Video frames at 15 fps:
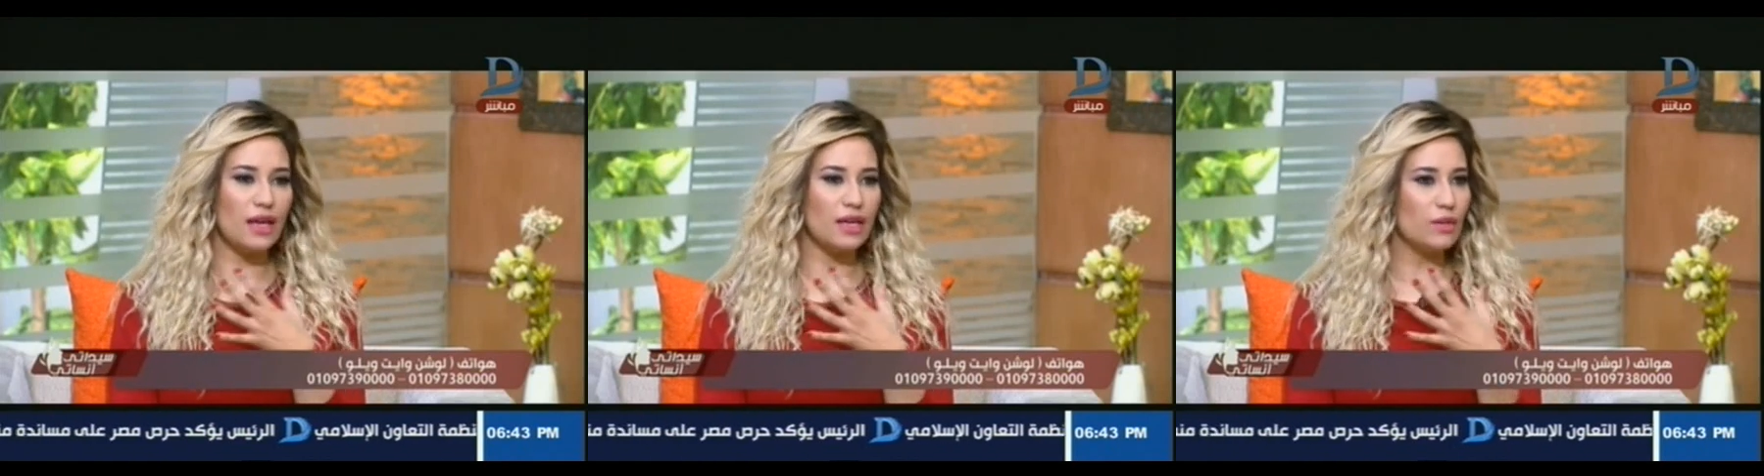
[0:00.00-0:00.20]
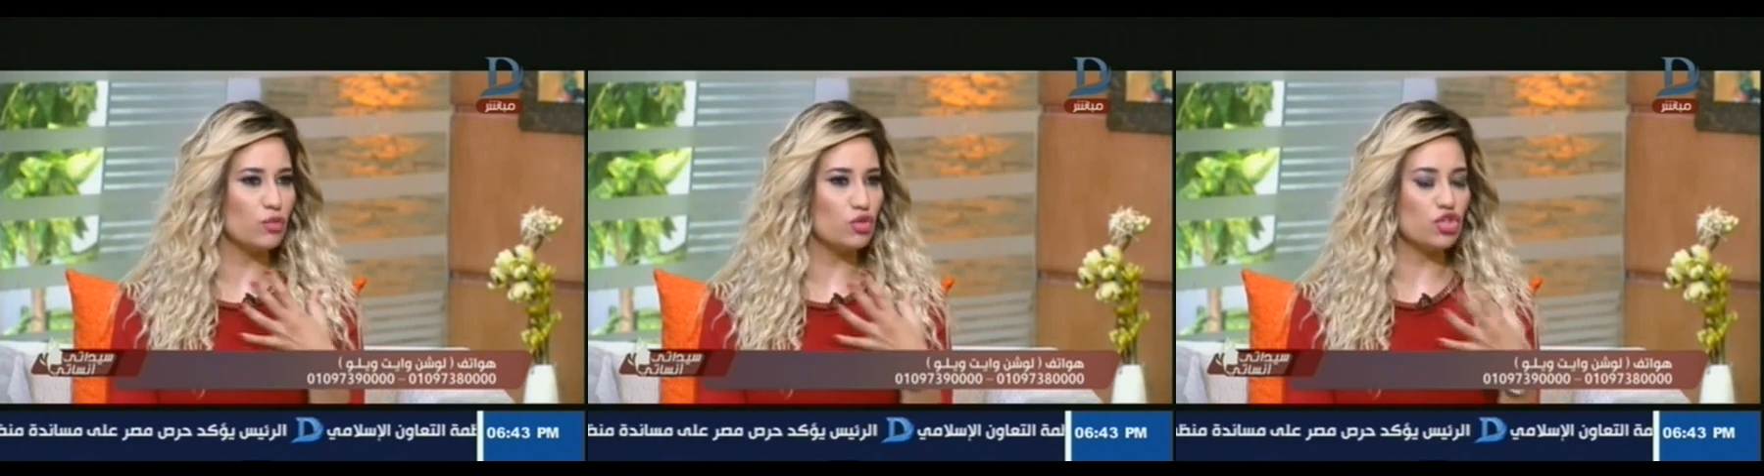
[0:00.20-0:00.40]

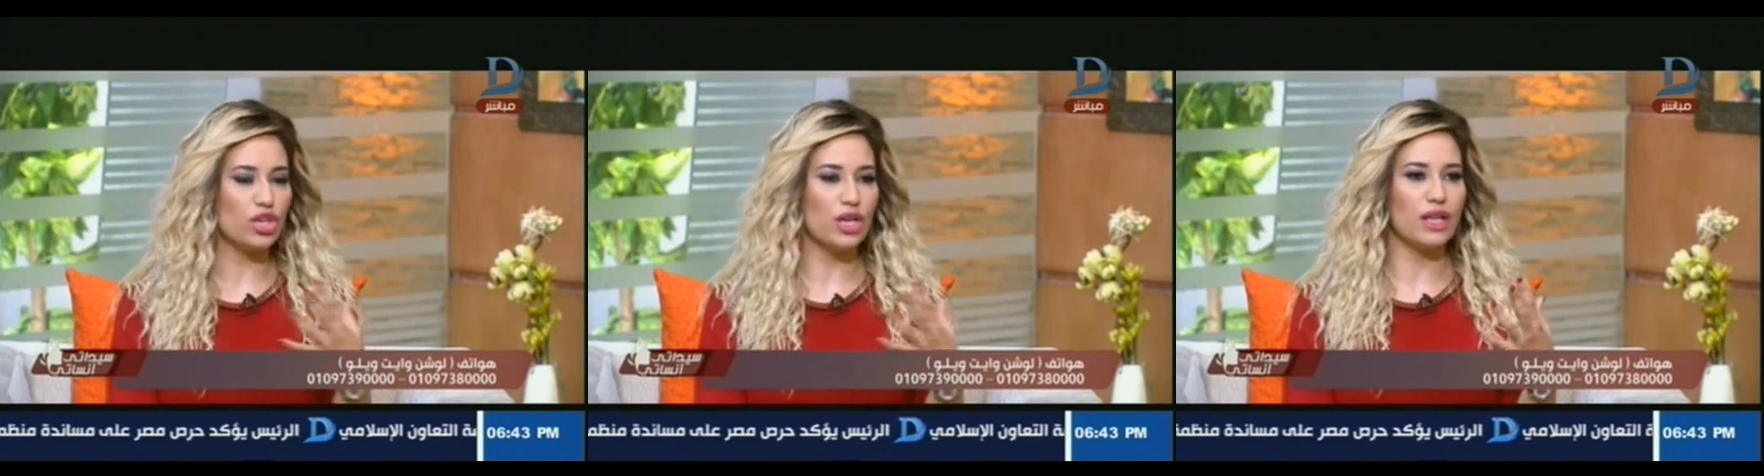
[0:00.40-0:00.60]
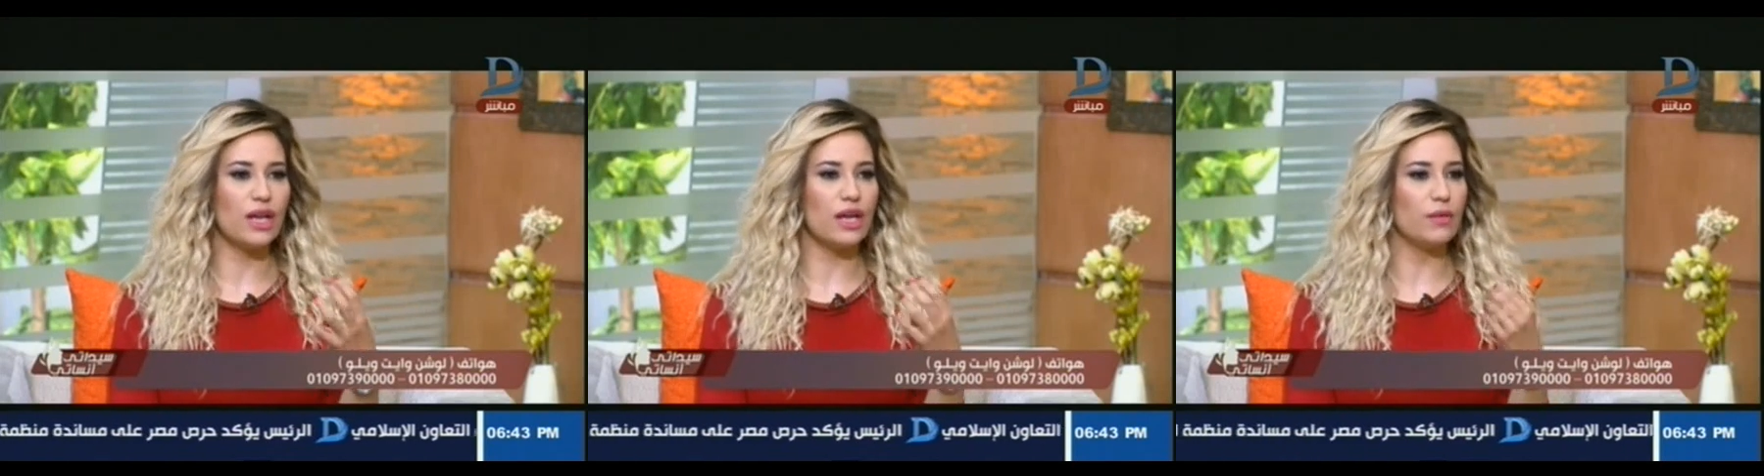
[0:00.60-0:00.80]
اي
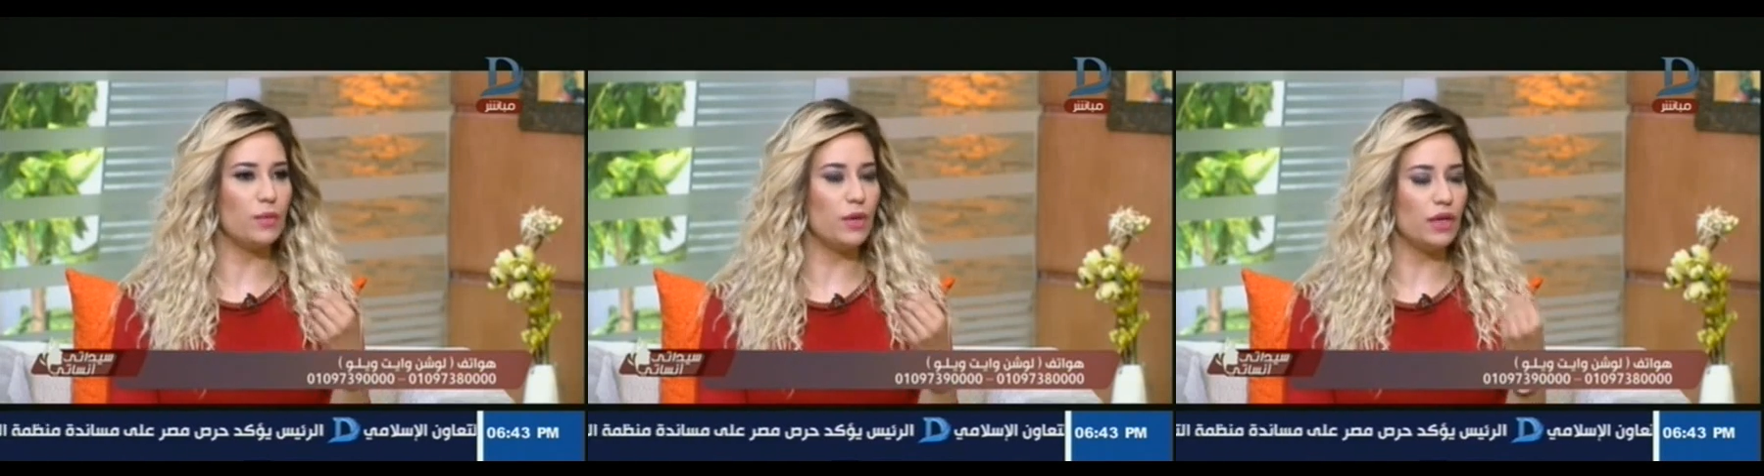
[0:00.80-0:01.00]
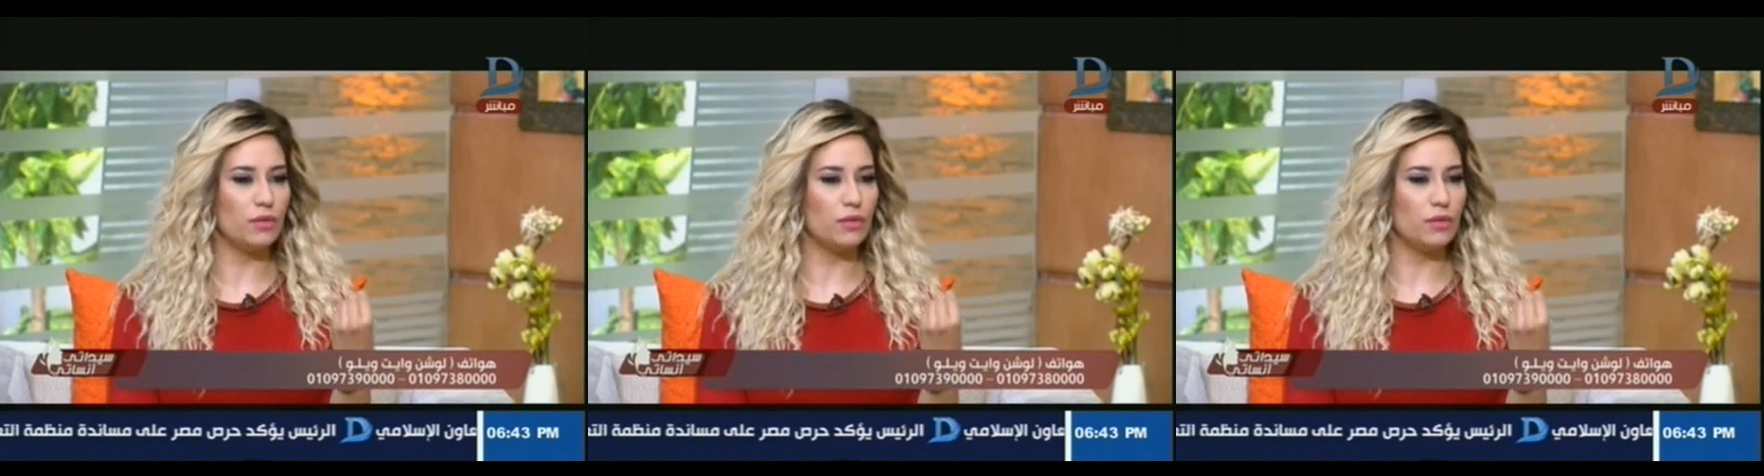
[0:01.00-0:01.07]
مشكله